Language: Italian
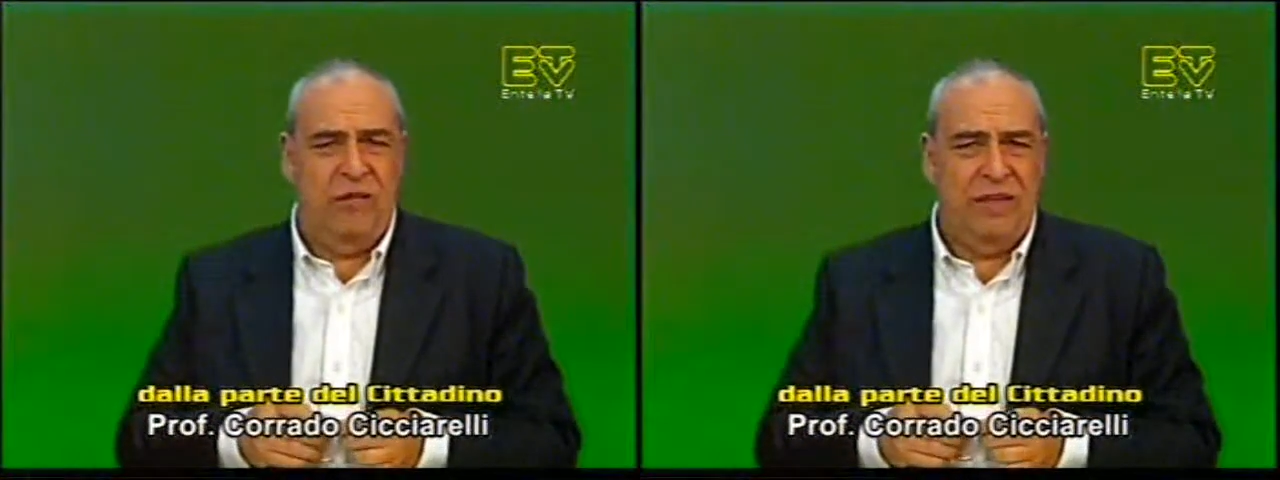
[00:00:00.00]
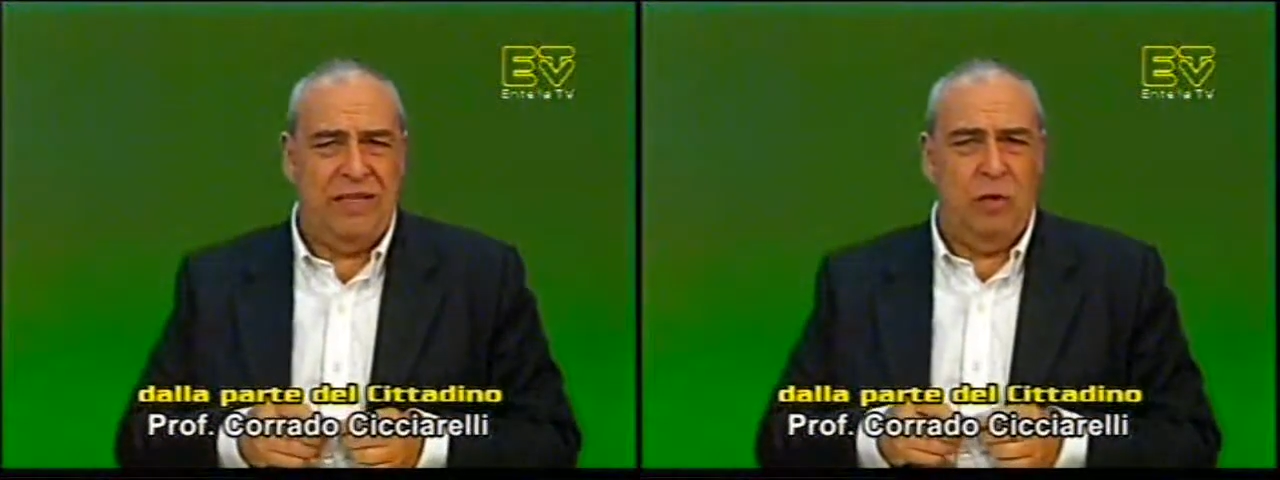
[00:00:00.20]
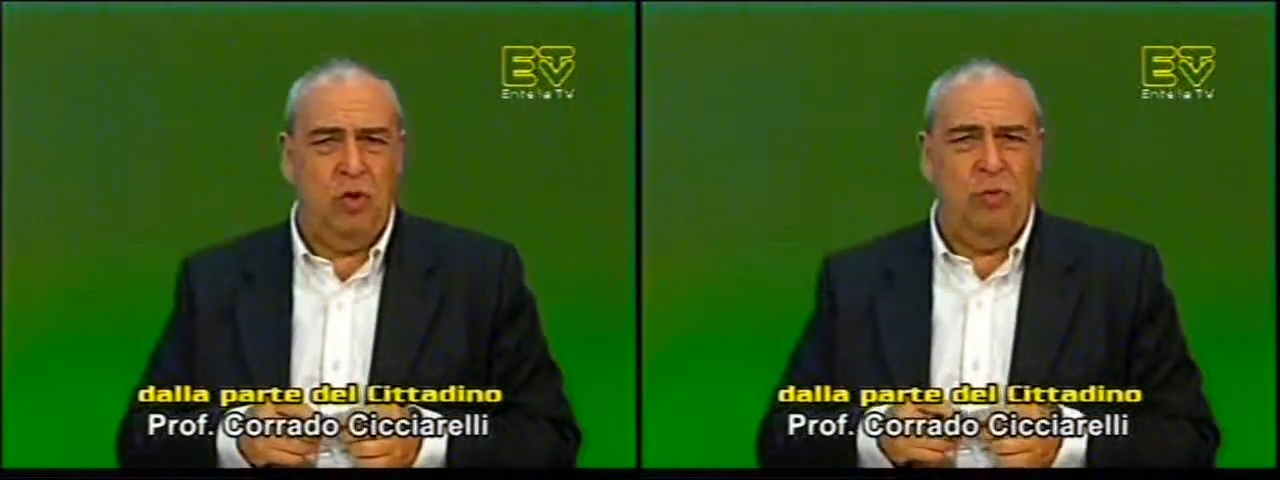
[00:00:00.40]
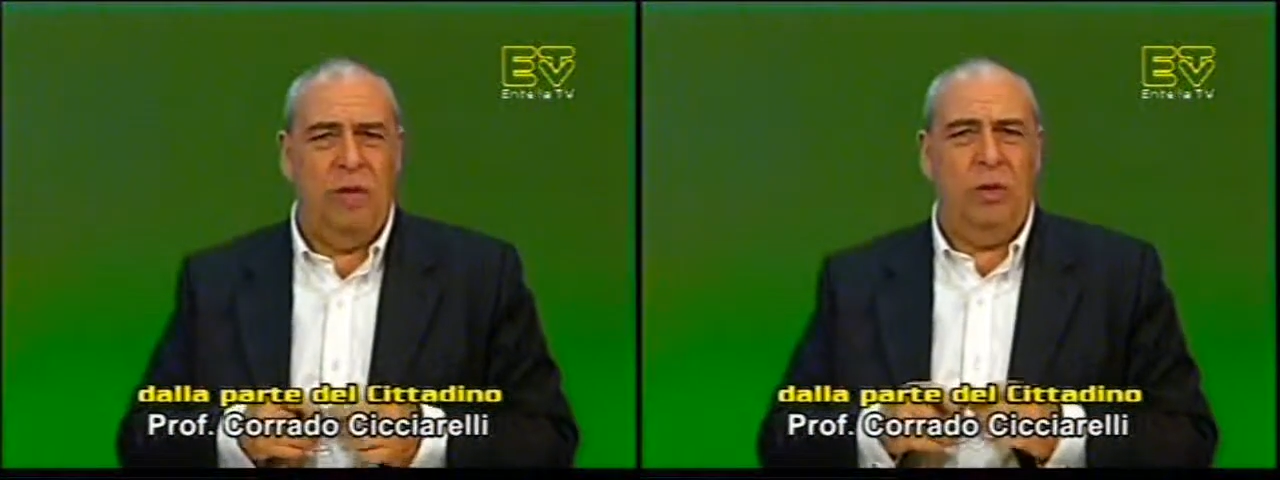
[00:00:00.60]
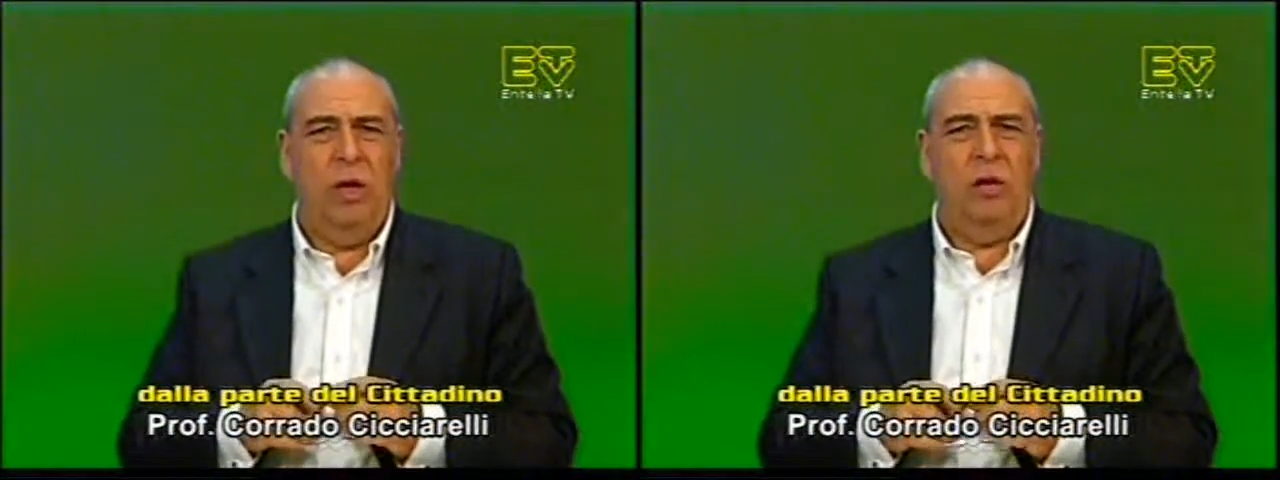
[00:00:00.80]
difesa dei
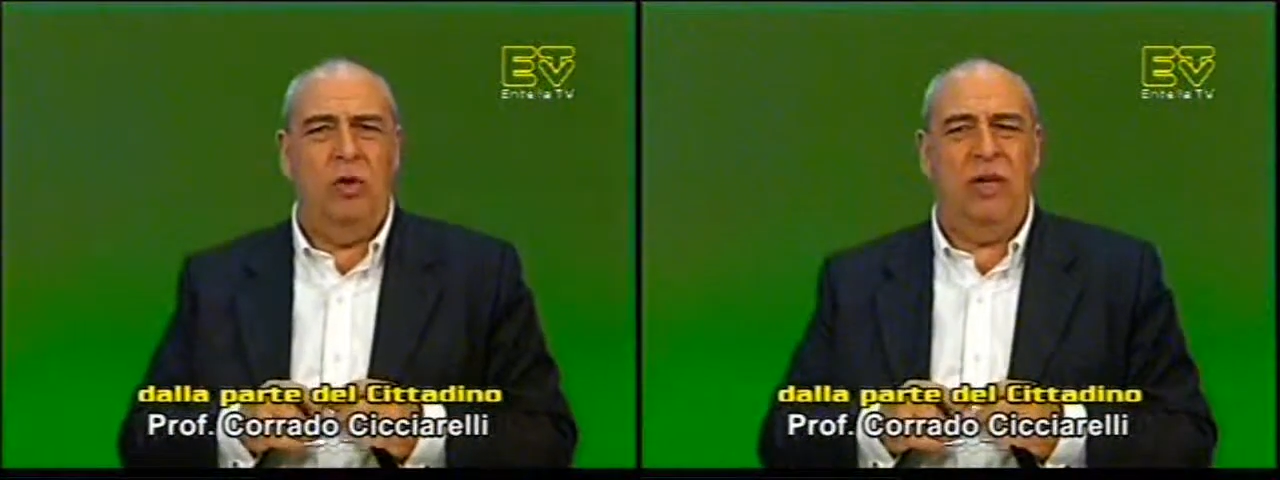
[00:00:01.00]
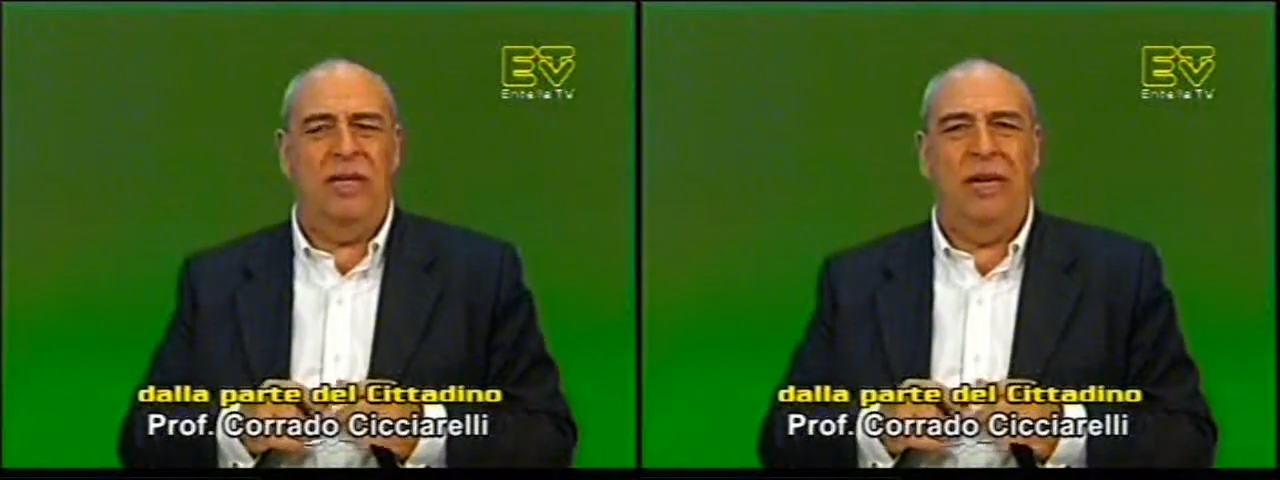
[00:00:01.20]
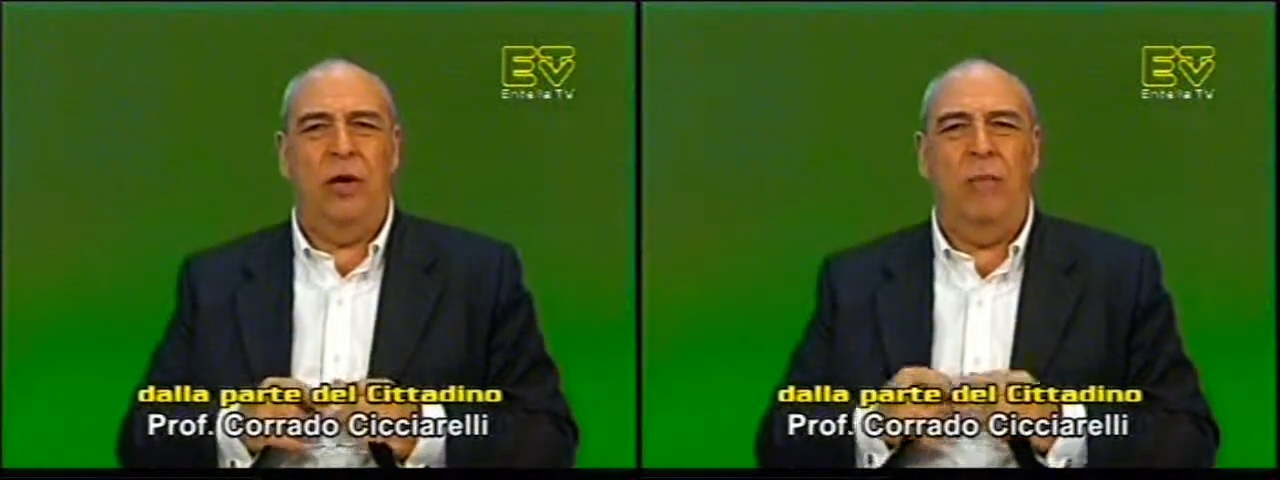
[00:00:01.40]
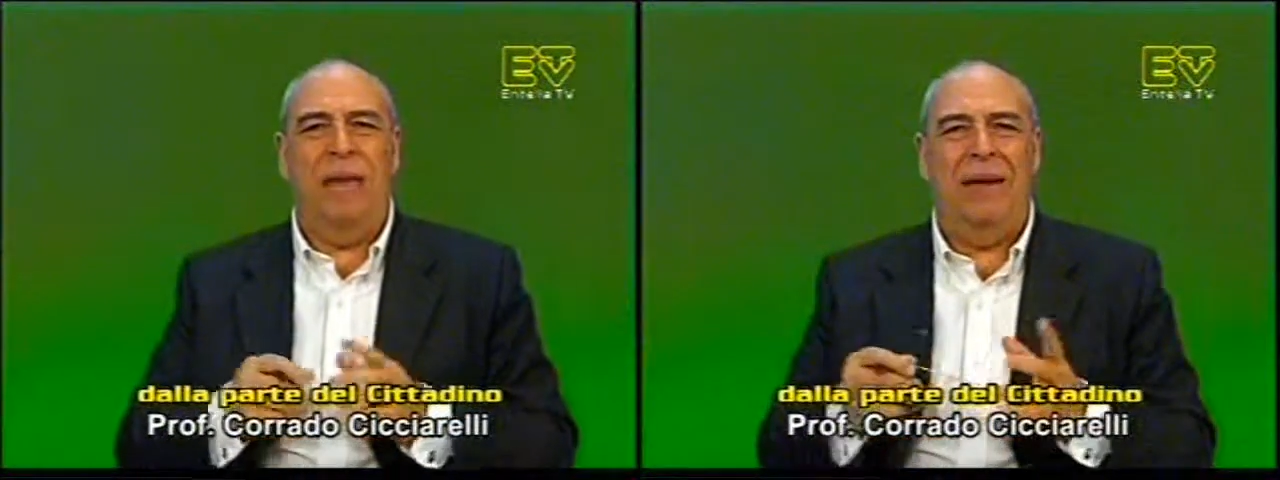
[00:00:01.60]
consumatori cosa dicono?